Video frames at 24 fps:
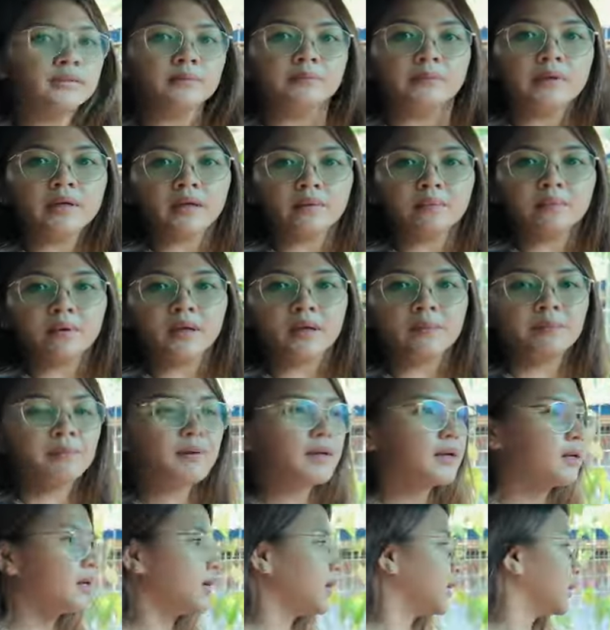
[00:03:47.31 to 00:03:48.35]
Para
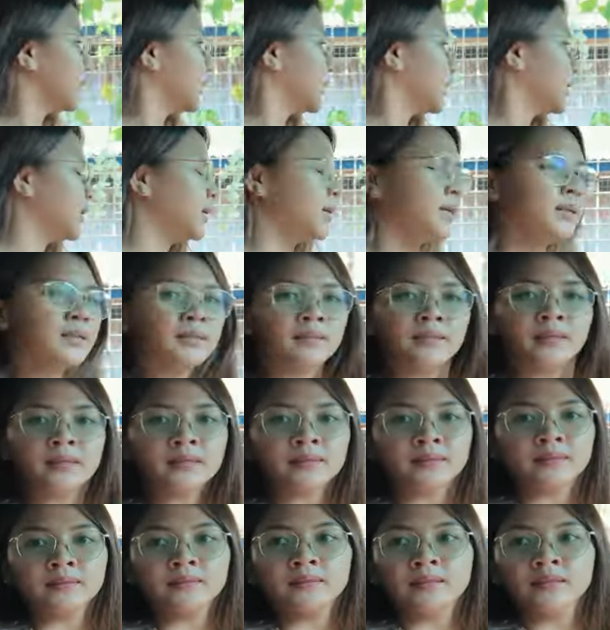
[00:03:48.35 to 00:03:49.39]
makapangihi na.
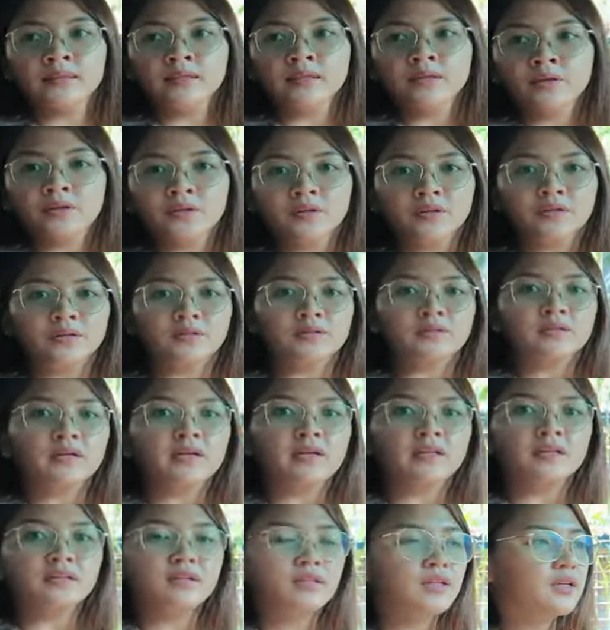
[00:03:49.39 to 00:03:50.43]

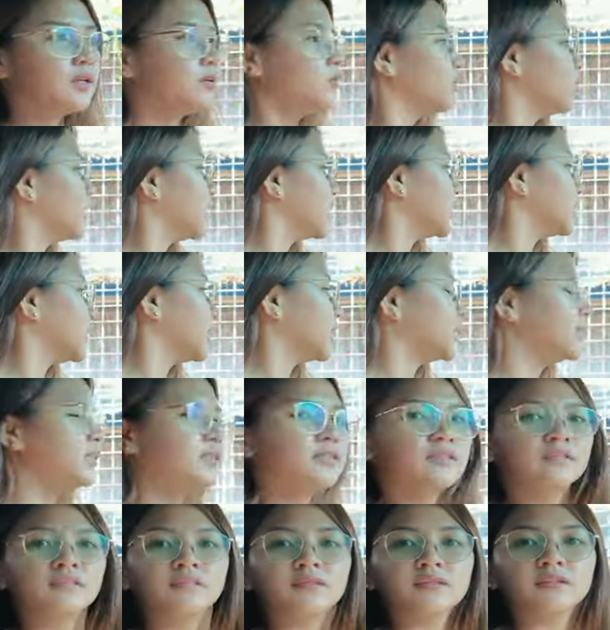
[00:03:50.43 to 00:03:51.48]
Ending, wala,
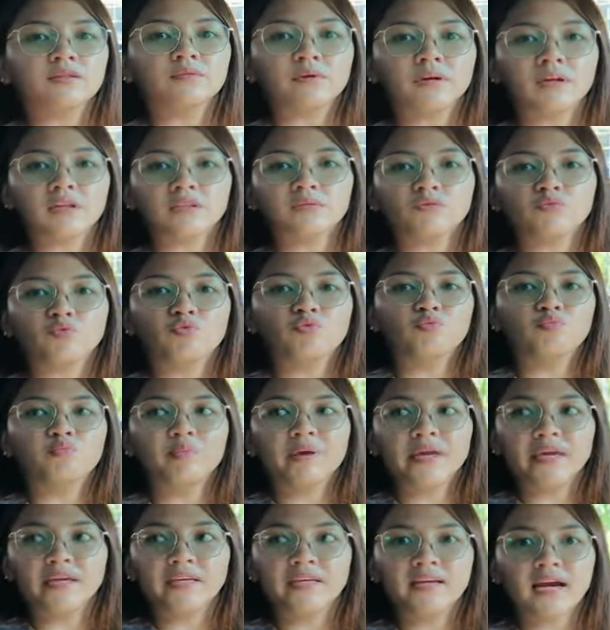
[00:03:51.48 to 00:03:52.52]
ay, kay walang
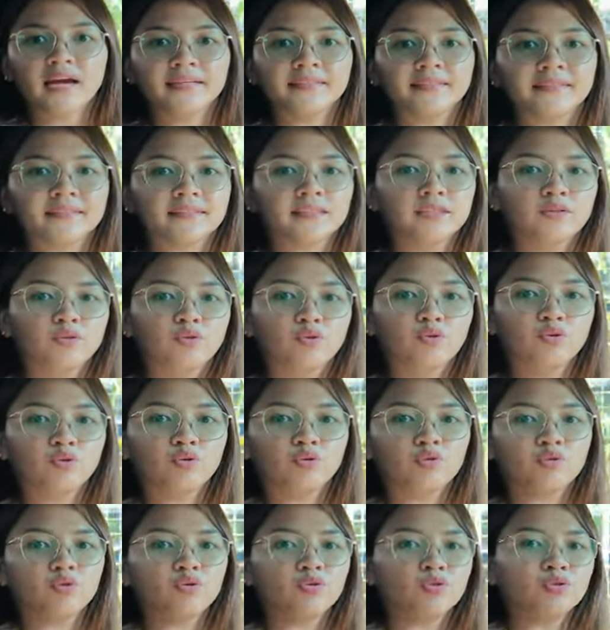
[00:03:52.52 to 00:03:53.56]
tubig, guys. Ginoo
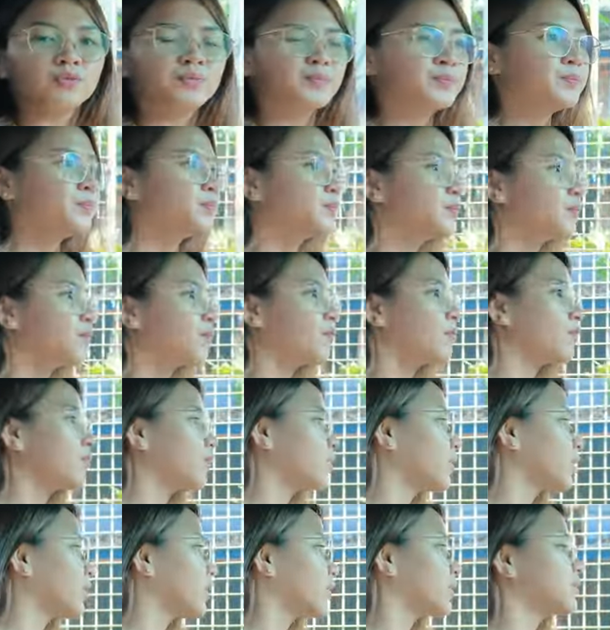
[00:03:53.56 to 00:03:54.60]
ko.
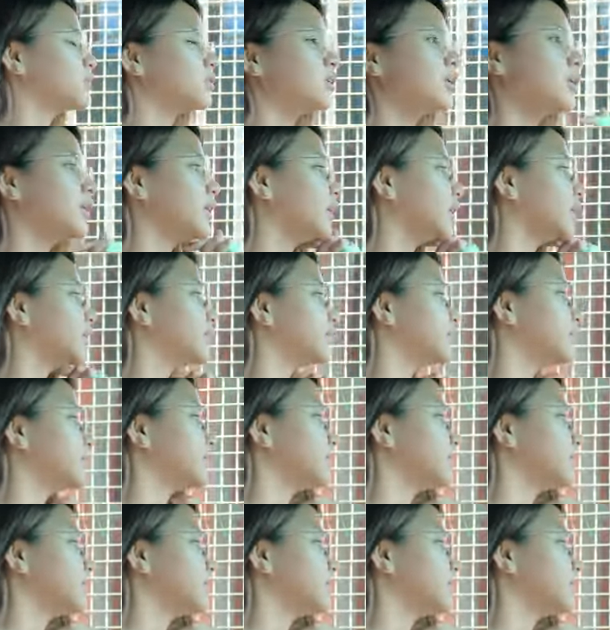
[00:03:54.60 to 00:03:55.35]
So, ayan.